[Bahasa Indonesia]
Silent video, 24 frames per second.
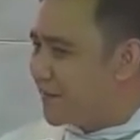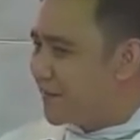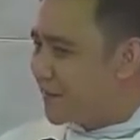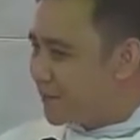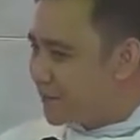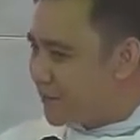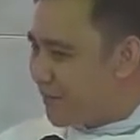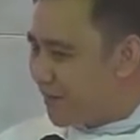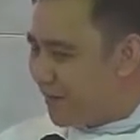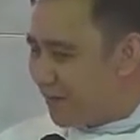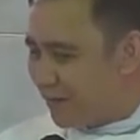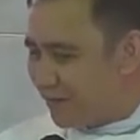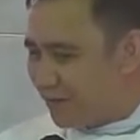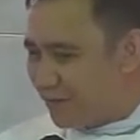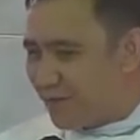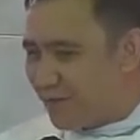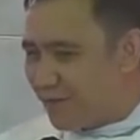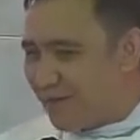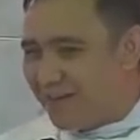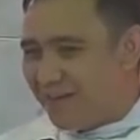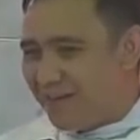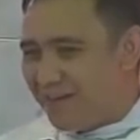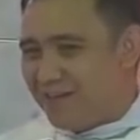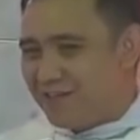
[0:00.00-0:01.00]
Bagi Tuhan
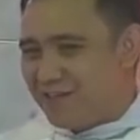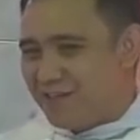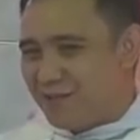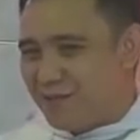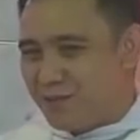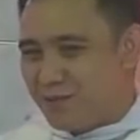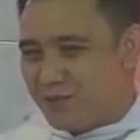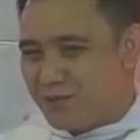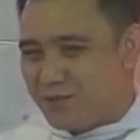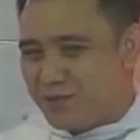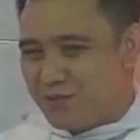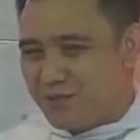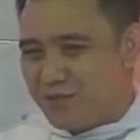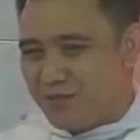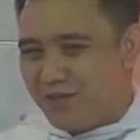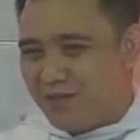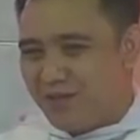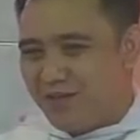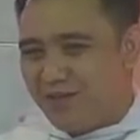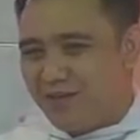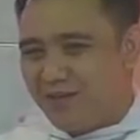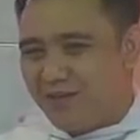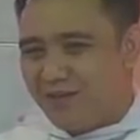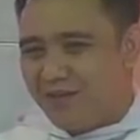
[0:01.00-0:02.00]
Yesus,
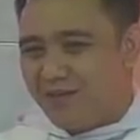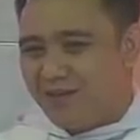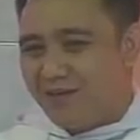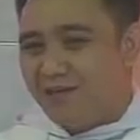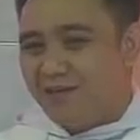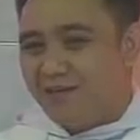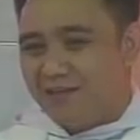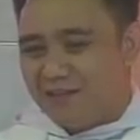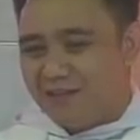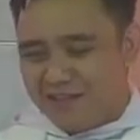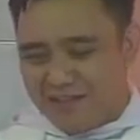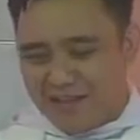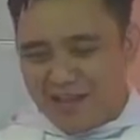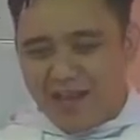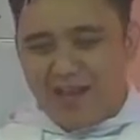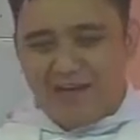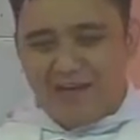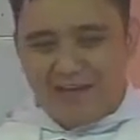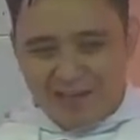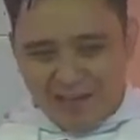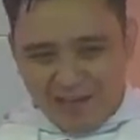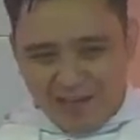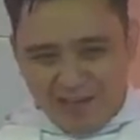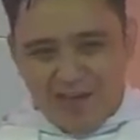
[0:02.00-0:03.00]
tidak
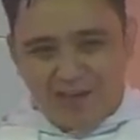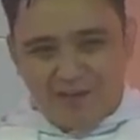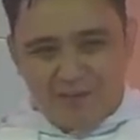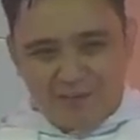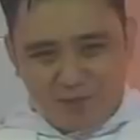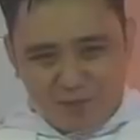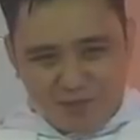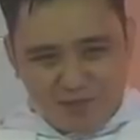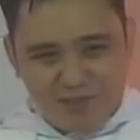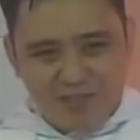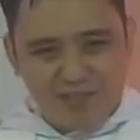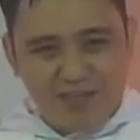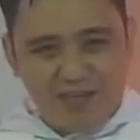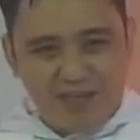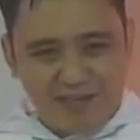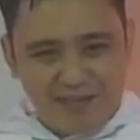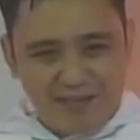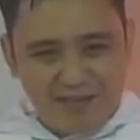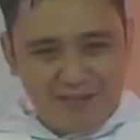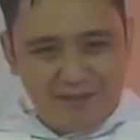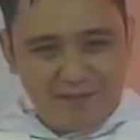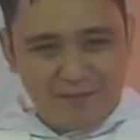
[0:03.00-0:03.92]
ada yang mustahil.